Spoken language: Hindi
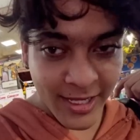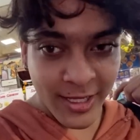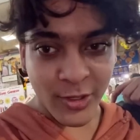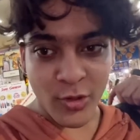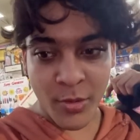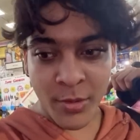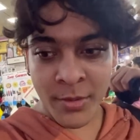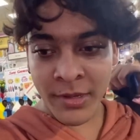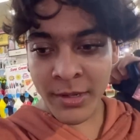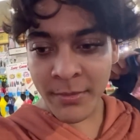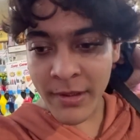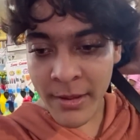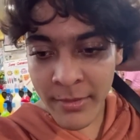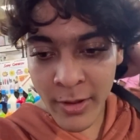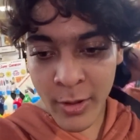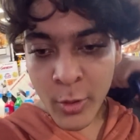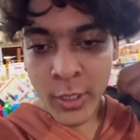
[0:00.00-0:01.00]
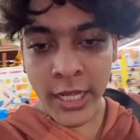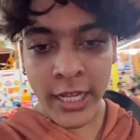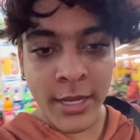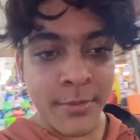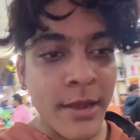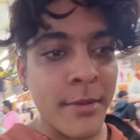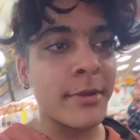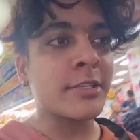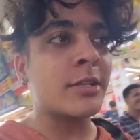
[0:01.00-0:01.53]
तो अभी मैंने पापा को बोला कि
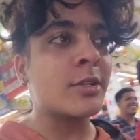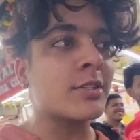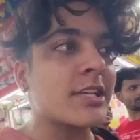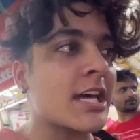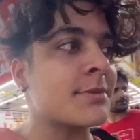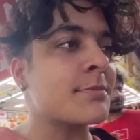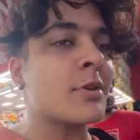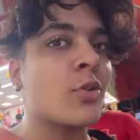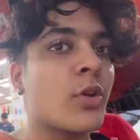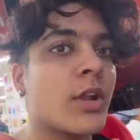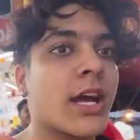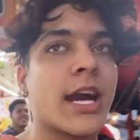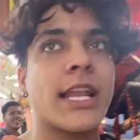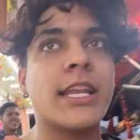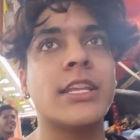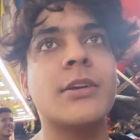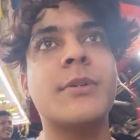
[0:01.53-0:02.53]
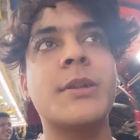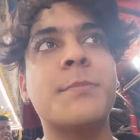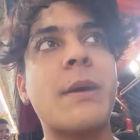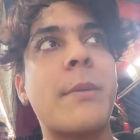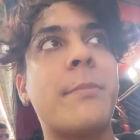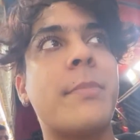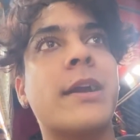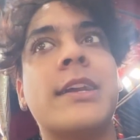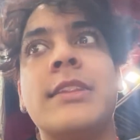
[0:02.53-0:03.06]
पापा चलो साथ में गोला खा लेते बट
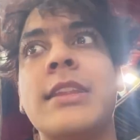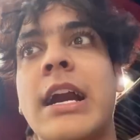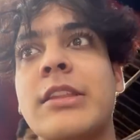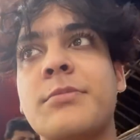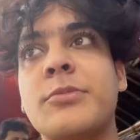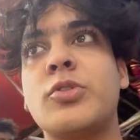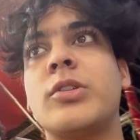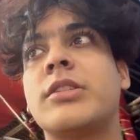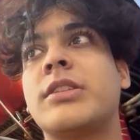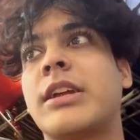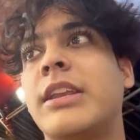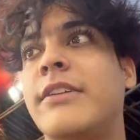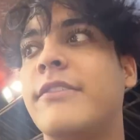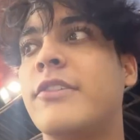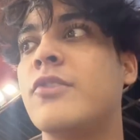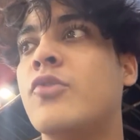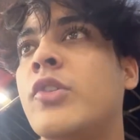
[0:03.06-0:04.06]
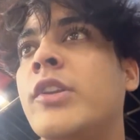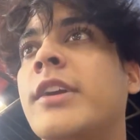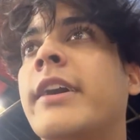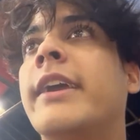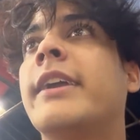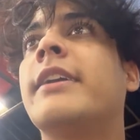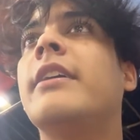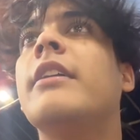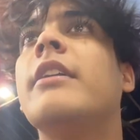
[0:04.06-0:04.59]
पापा के दांत में थोड़ा तकलीफ है तो वो नहीं
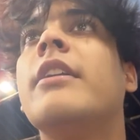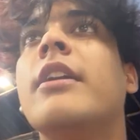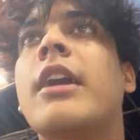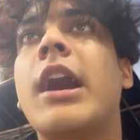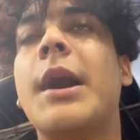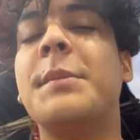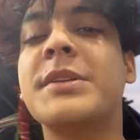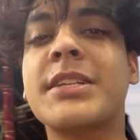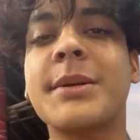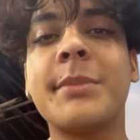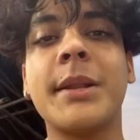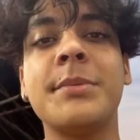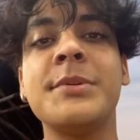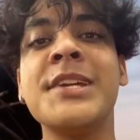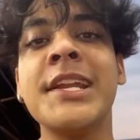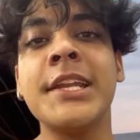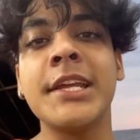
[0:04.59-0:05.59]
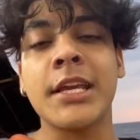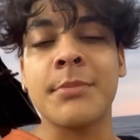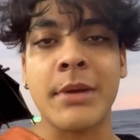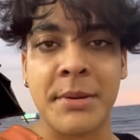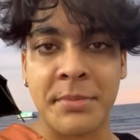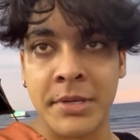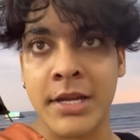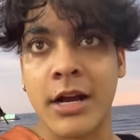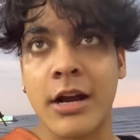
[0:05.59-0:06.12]
खाएंगे अब इसका मतलब ये नहीं कि
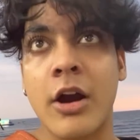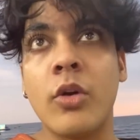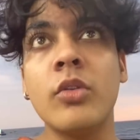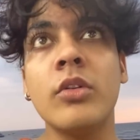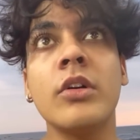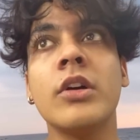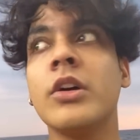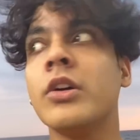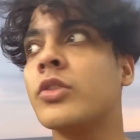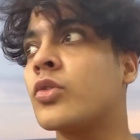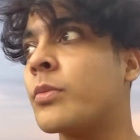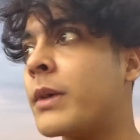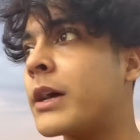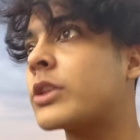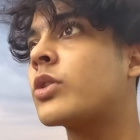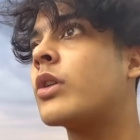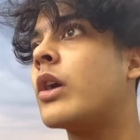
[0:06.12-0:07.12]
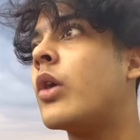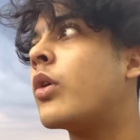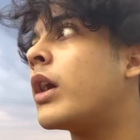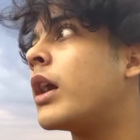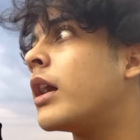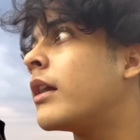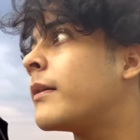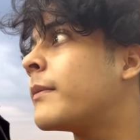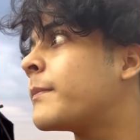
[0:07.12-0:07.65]
मैं भी ना खाऊँ तो मैं तो
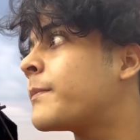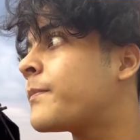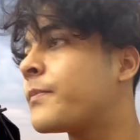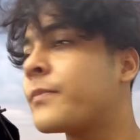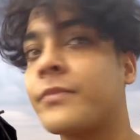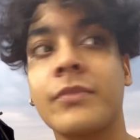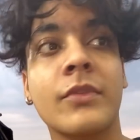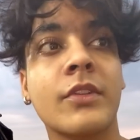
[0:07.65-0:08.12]
खाऊँगा